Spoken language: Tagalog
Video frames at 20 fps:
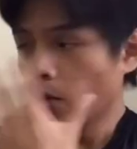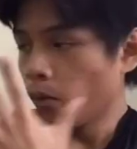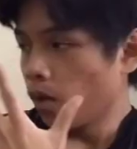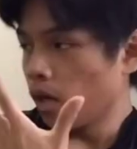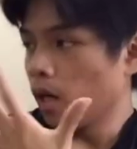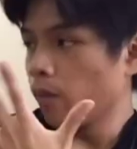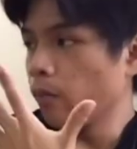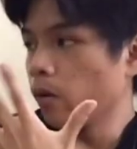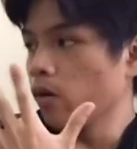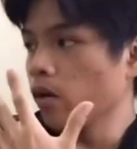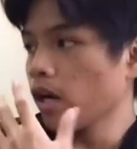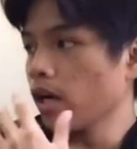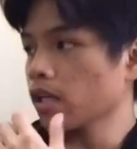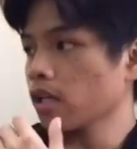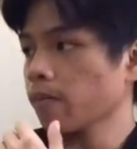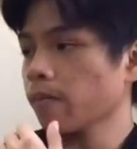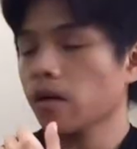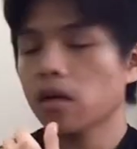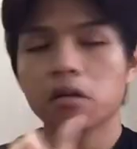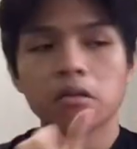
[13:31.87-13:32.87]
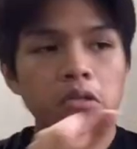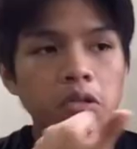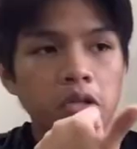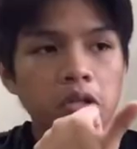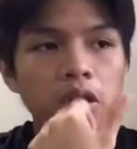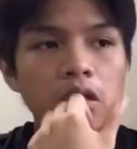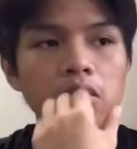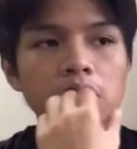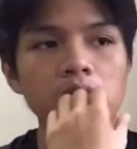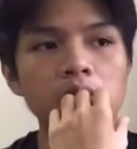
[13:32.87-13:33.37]
Ay, eh, wala pa ako nakita pa.
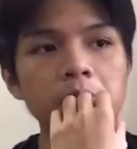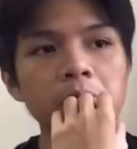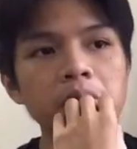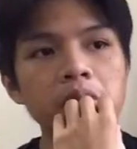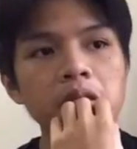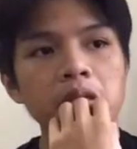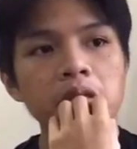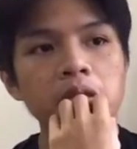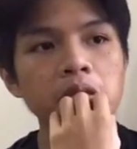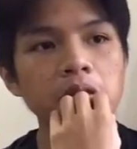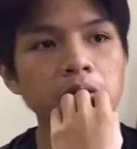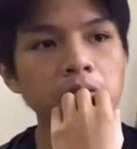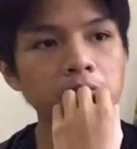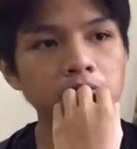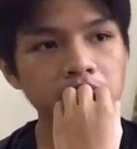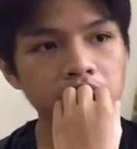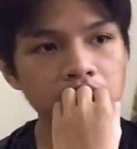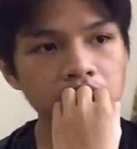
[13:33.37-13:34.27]
Nanood lang TV dito eh.